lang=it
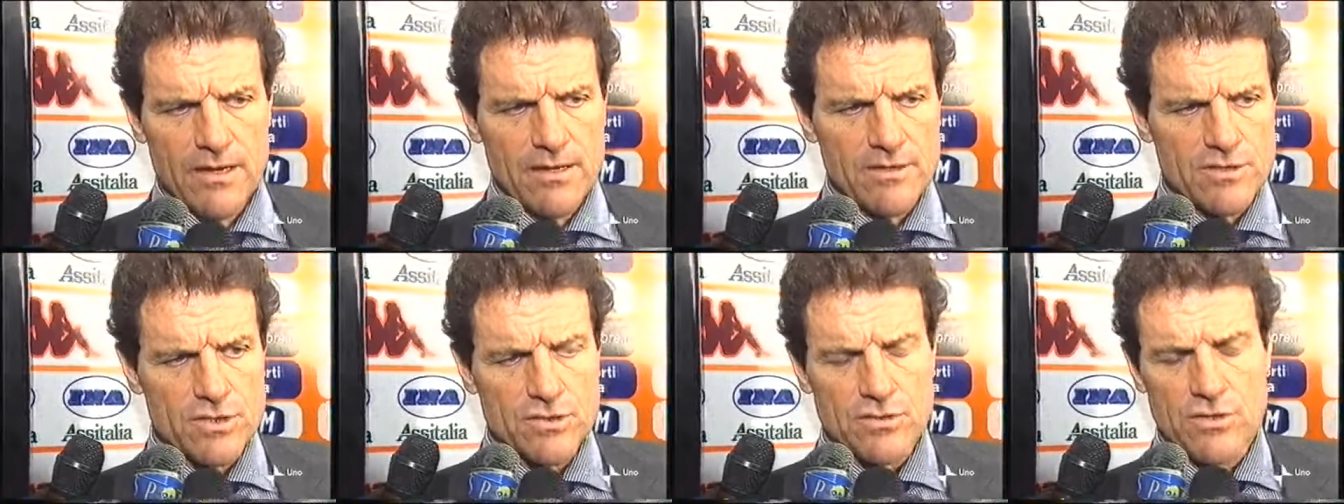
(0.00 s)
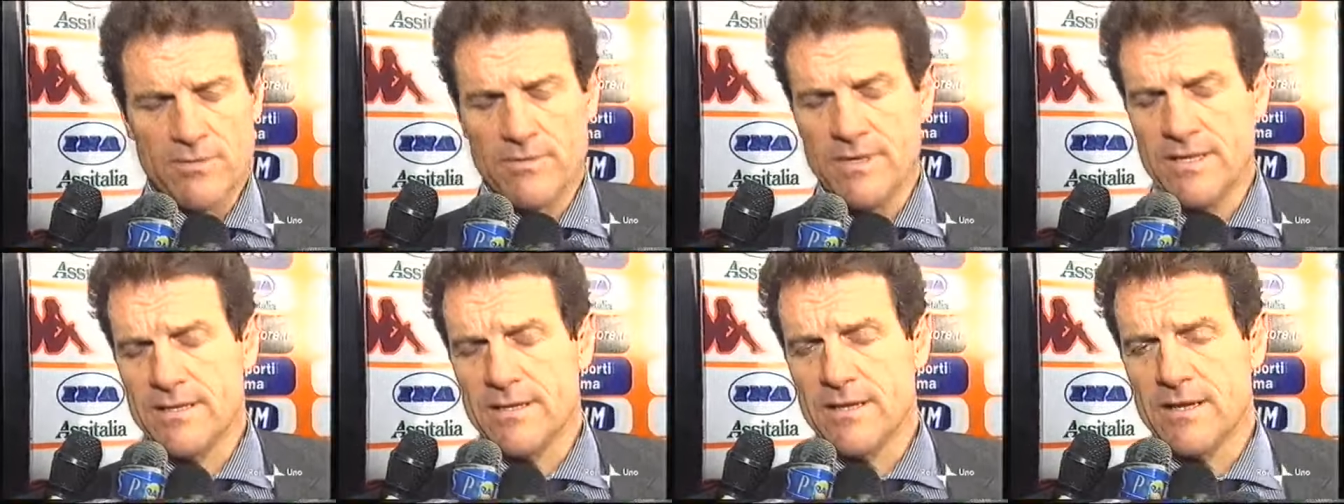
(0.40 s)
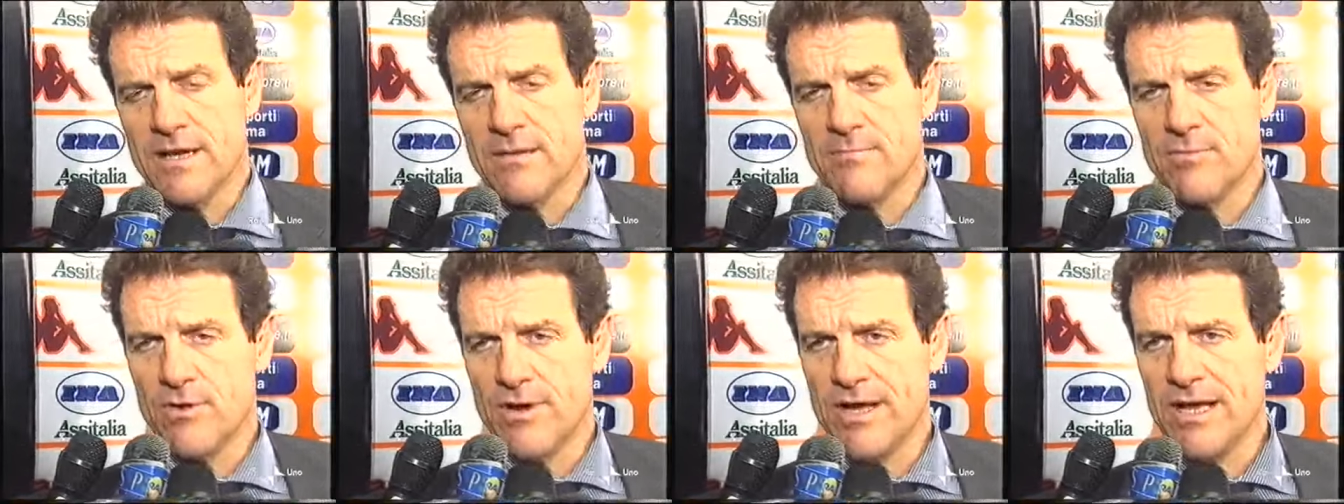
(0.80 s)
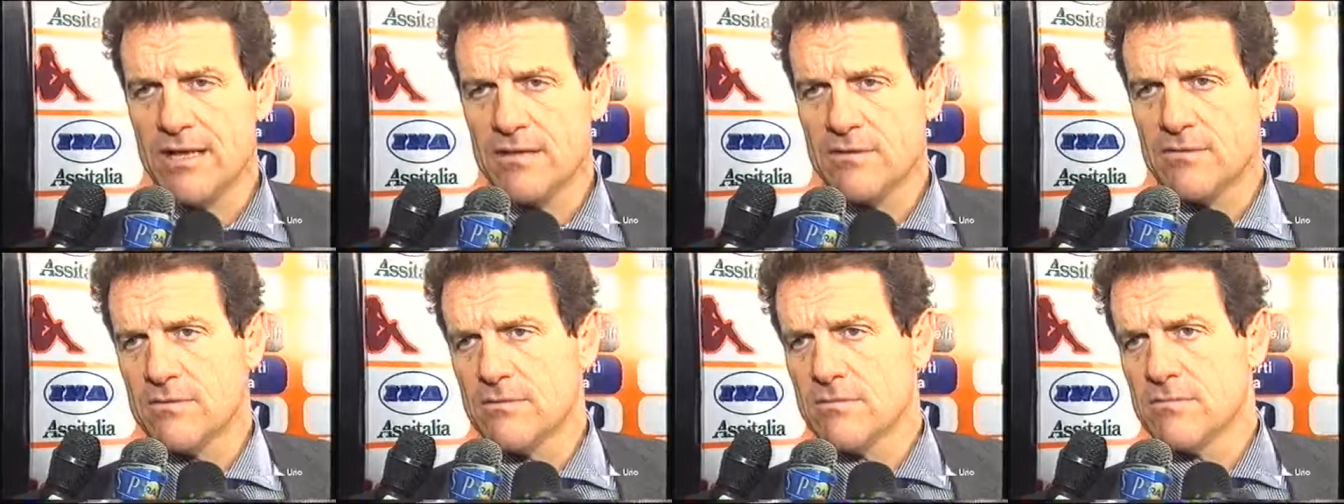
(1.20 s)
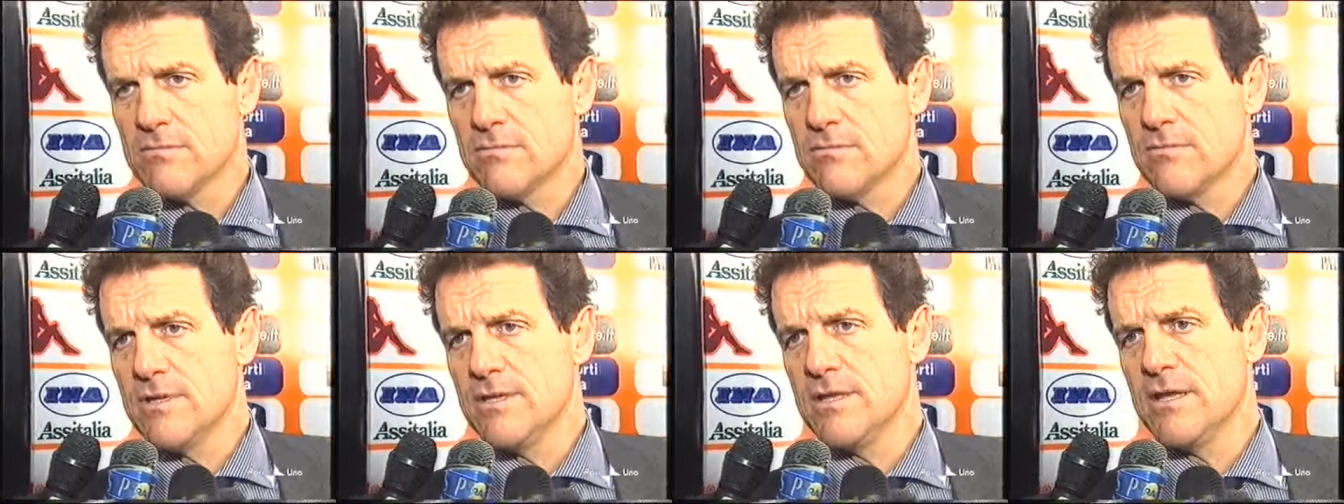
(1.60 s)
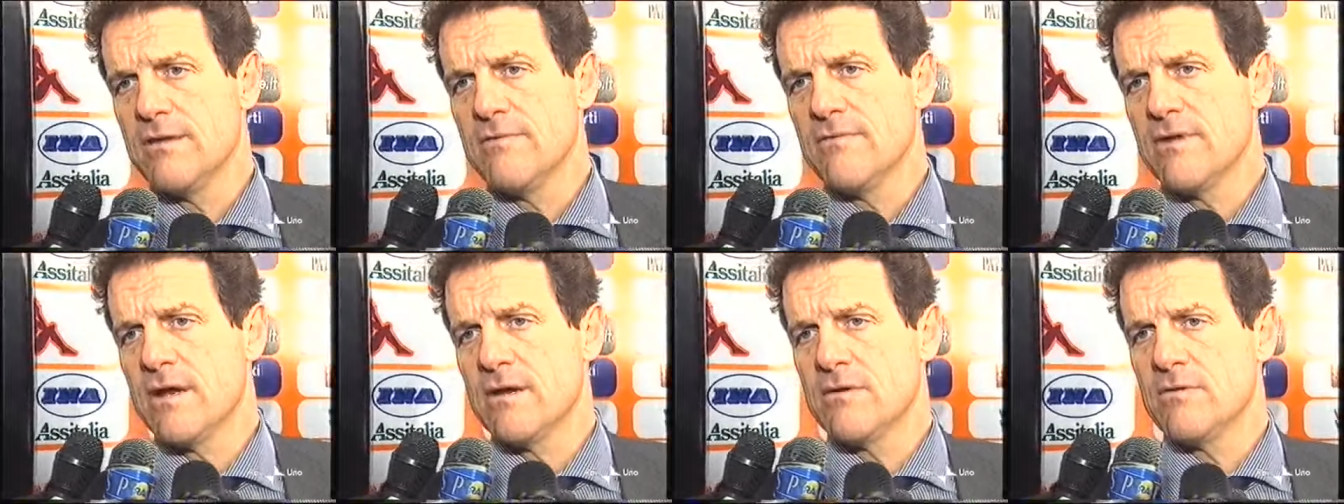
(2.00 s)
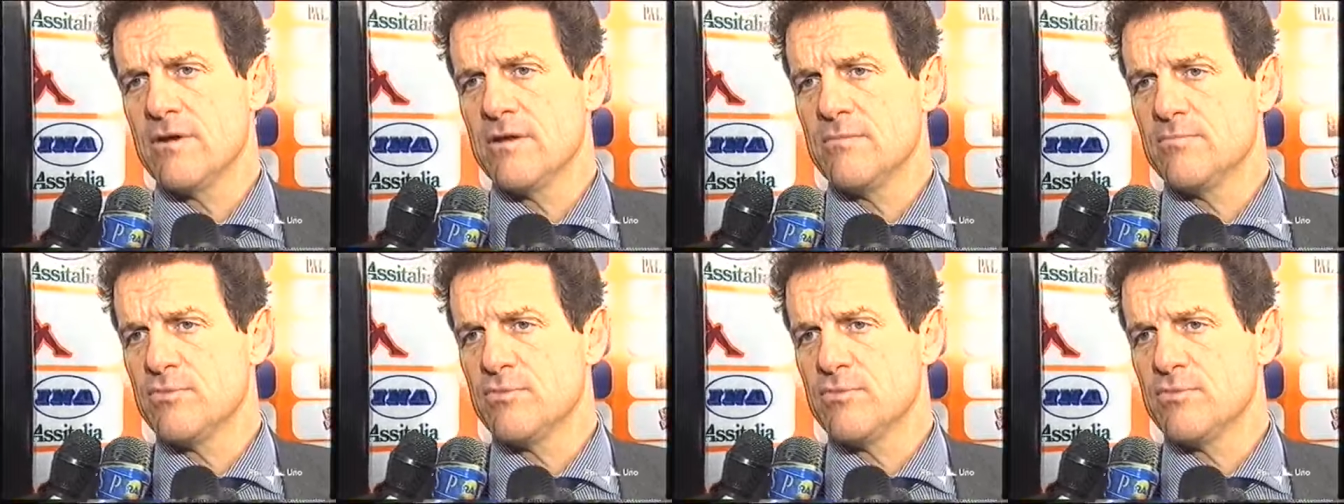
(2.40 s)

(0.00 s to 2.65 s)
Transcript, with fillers: solamente il campionato, quindi avranno